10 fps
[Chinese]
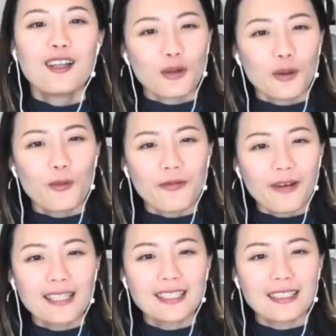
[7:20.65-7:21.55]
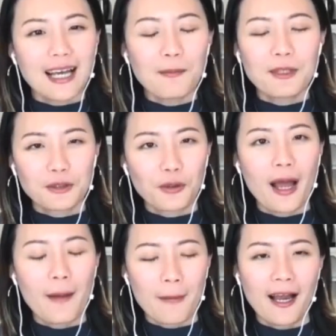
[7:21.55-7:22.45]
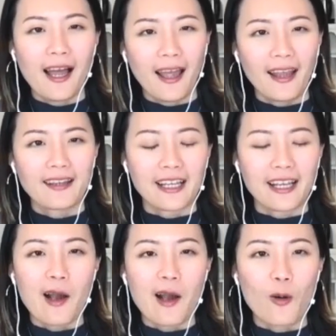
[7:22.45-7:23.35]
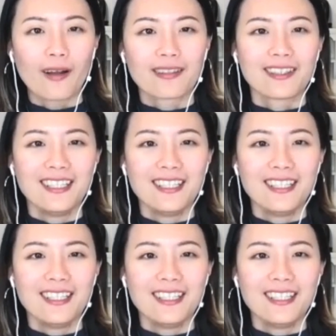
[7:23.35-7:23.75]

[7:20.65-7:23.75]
对，我发现他们都还蛮爱爱内涵光的。